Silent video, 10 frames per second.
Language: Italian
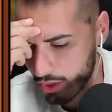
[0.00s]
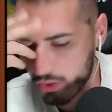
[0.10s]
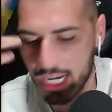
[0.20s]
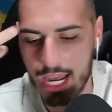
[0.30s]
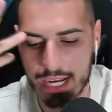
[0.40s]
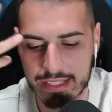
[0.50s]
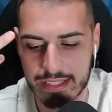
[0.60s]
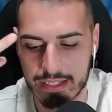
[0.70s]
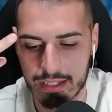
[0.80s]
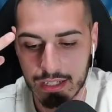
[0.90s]

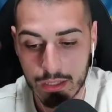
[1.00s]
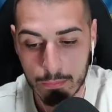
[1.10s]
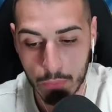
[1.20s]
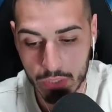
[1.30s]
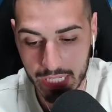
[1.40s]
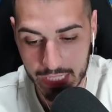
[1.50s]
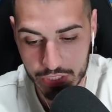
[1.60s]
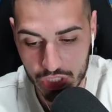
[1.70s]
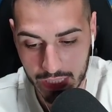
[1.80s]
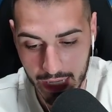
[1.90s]
Grax, Bonnie la
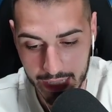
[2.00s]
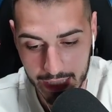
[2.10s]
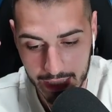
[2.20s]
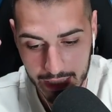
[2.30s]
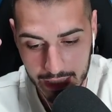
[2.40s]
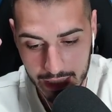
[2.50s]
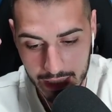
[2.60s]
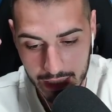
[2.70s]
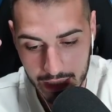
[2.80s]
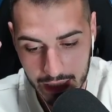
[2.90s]
leggendaria?
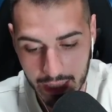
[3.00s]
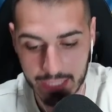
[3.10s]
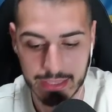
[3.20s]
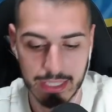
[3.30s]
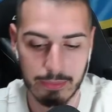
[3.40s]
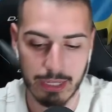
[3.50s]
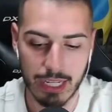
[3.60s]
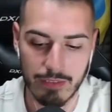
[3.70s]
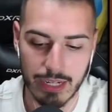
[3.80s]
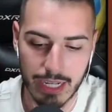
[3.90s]
Eh, te
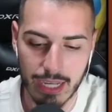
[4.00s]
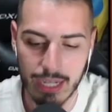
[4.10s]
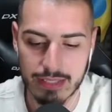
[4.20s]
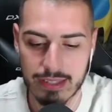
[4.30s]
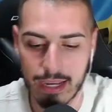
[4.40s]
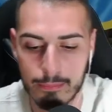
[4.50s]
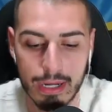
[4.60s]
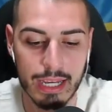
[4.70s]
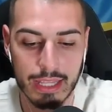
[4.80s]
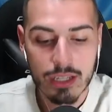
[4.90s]
pareva, regala
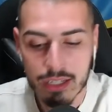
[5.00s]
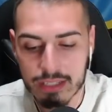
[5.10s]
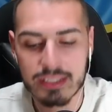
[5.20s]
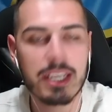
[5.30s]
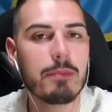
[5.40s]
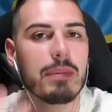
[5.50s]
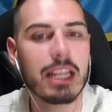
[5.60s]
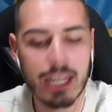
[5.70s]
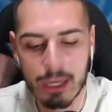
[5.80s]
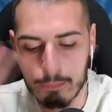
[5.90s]
scammata. Eh,
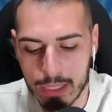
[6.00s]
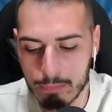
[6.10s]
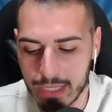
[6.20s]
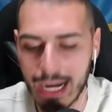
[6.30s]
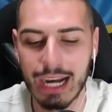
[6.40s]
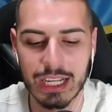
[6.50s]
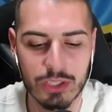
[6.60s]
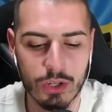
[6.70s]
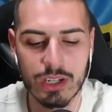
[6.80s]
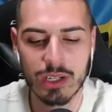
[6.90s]
simil BB
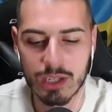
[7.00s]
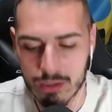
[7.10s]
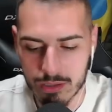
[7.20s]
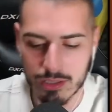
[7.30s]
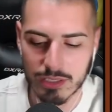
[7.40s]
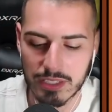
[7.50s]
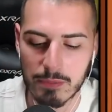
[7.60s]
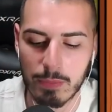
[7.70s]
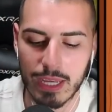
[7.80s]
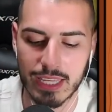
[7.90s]
Idol. Eh,
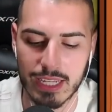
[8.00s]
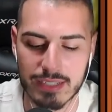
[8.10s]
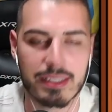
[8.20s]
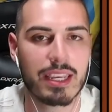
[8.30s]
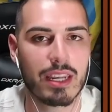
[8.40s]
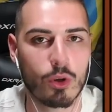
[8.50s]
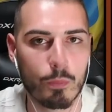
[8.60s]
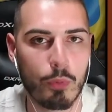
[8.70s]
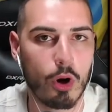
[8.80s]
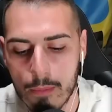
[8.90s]
simpatica la skin,
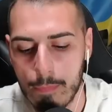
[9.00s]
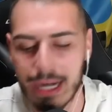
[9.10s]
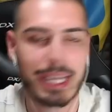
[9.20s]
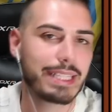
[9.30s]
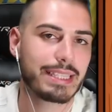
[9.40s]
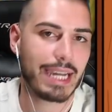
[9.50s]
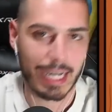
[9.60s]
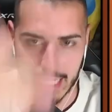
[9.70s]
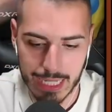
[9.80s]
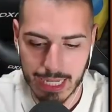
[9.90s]
un po'
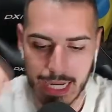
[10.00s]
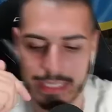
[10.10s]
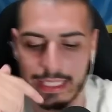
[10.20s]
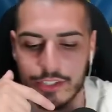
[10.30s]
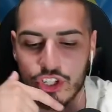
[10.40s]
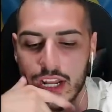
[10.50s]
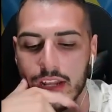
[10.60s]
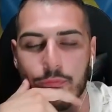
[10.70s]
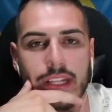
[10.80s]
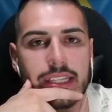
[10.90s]
panchettara. Altra girata
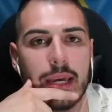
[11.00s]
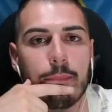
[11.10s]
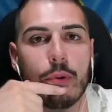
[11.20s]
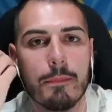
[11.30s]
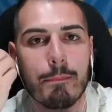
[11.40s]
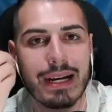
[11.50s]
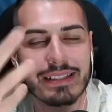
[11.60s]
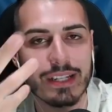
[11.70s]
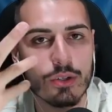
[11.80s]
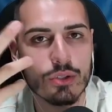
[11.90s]
nel frattempo. Ma
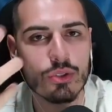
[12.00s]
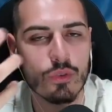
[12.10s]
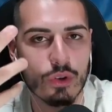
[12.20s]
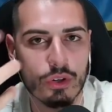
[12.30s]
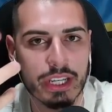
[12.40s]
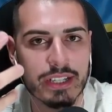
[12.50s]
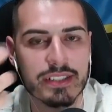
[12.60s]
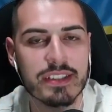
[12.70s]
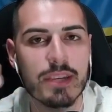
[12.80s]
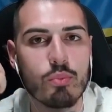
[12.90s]
secondo voi
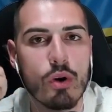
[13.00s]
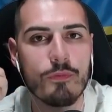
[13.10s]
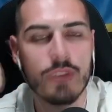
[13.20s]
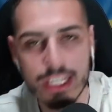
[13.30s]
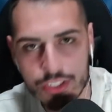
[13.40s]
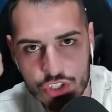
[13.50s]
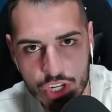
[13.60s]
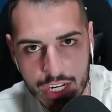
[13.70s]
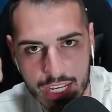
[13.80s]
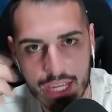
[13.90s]
si può
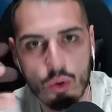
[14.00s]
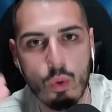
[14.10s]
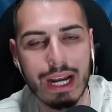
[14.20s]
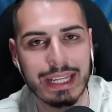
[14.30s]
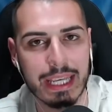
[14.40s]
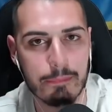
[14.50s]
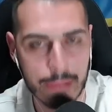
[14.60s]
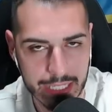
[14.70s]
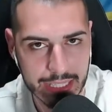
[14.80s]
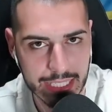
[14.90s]
vincere qualche
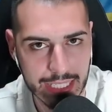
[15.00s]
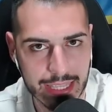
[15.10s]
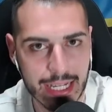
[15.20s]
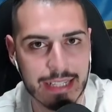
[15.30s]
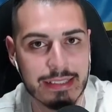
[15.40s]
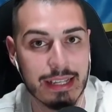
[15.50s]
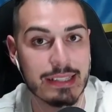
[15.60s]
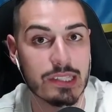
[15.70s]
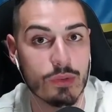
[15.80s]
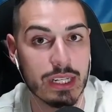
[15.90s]
partita
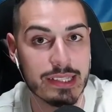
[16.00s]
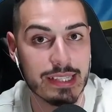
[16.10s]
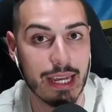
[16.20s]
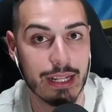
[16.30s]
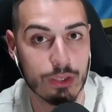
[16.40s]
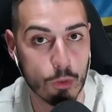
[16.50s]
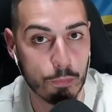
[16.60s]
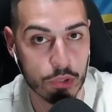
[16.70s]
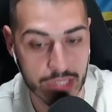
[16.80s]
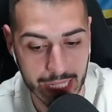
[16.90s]
senza utilizzare il
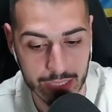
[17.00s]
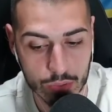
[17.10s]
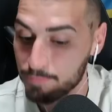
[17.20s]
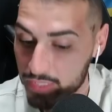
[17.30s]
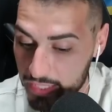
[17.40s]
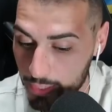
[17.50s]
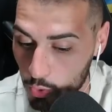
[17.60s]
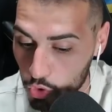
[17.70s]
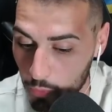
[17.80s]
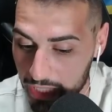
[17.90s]
doppio salto?
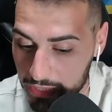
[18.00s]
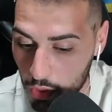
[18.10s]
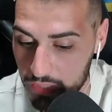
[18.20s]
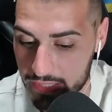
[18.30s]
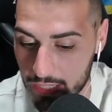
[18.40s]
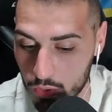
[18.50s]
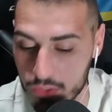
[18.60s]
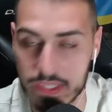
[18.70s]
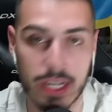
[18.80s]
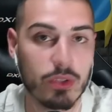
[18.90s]
Secondo me è tosta,
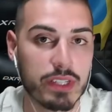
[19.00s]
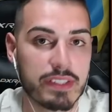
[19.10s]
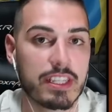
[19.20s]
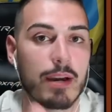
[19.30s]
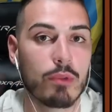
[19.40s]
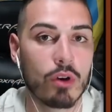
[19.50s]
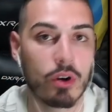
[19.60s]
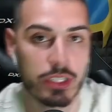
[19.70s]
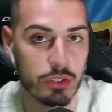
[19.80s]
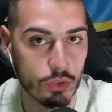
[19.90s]
considerando che
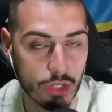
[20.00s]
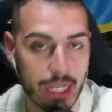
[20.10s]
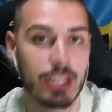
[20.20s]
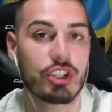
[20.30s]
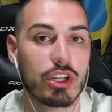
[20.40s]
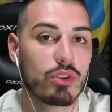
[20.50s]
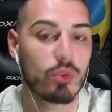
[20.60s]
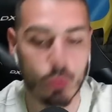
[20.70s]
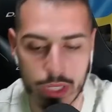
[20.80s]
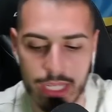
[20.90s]
siamo intorno alle
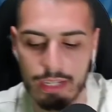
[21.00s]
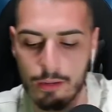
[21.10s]
100 win.